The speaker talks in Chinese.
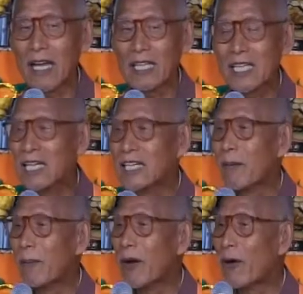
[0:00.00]
他的身
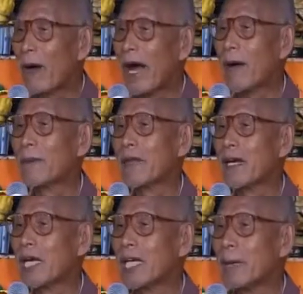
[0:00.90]
体没有坏。
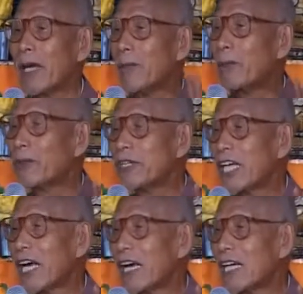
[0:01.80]
也没有铺
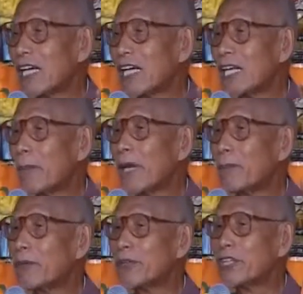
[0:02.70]
金，也
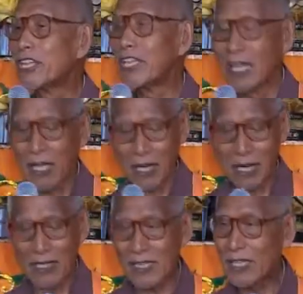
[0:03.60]
没有铺漆，
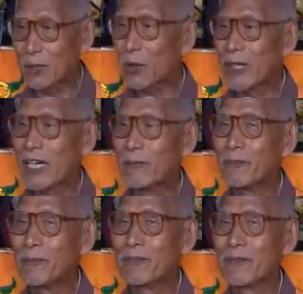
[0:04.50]
还在那坐着。